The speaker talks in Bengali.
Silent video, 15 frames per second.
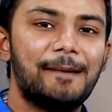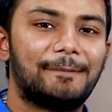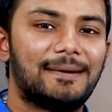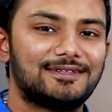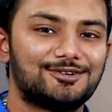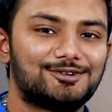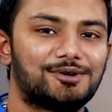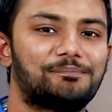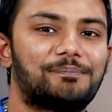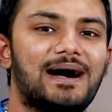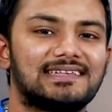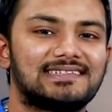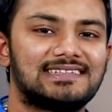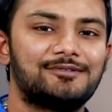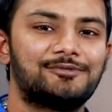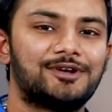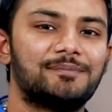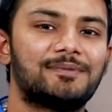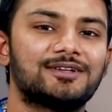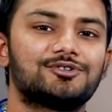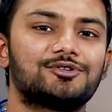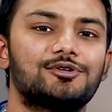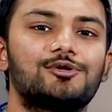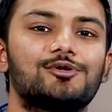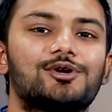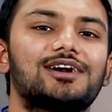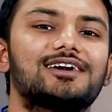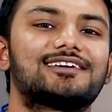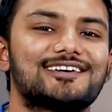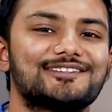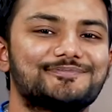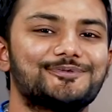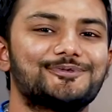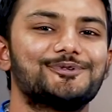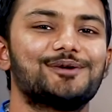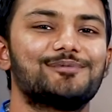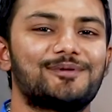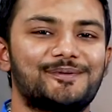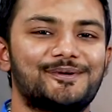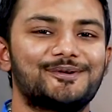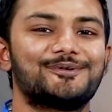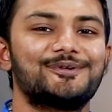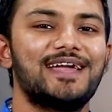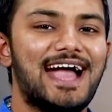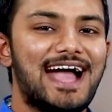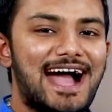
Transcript: বা যখন বাসে উঠি বা যখন লোকাল ট্রান্সপোর্টগুলো ব্যবহার করি